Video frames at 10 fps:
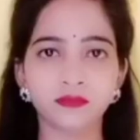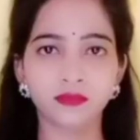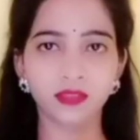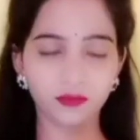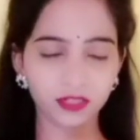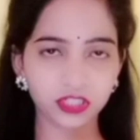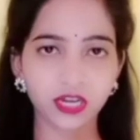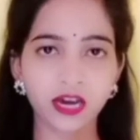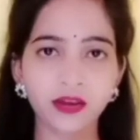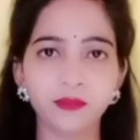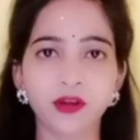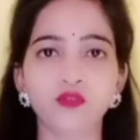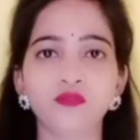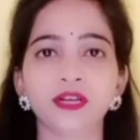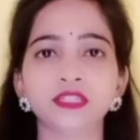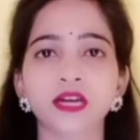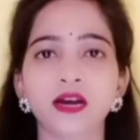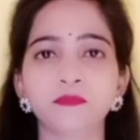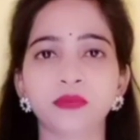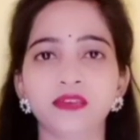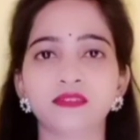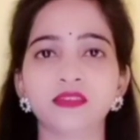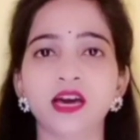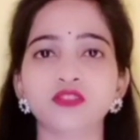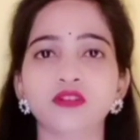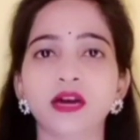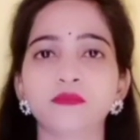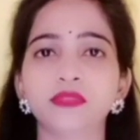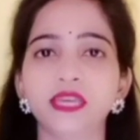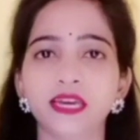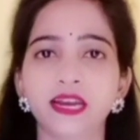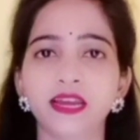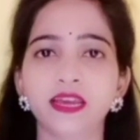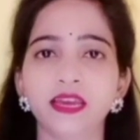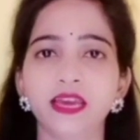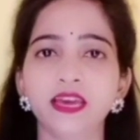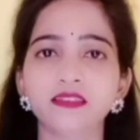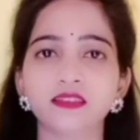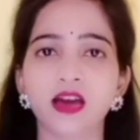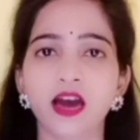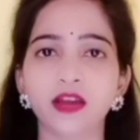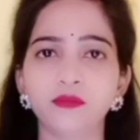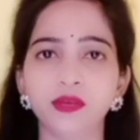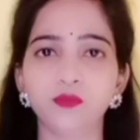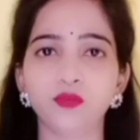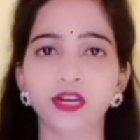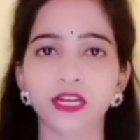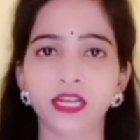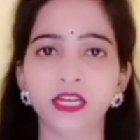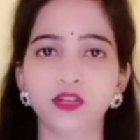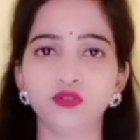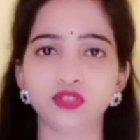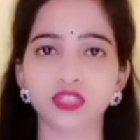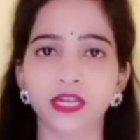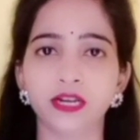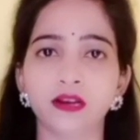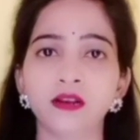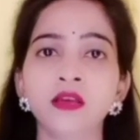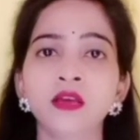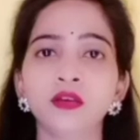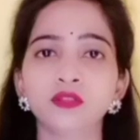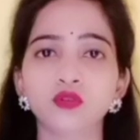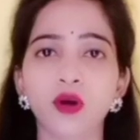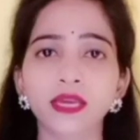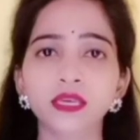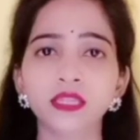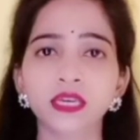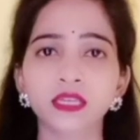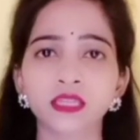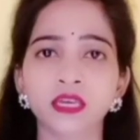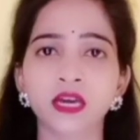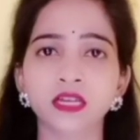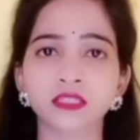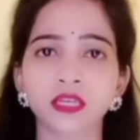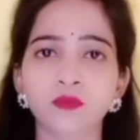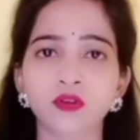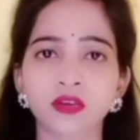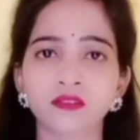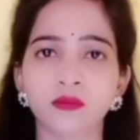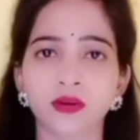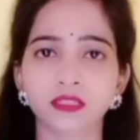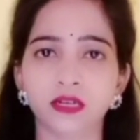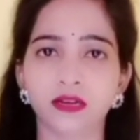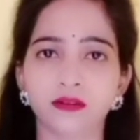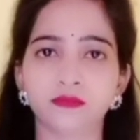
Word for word: नमस्कार मैं हूं वर्षा आपके साथ और आप देख रहे हैं एस आर बी बुलेटिन न्यूज चैनल तो आइए देखते हैं आज के मुख्य समाचार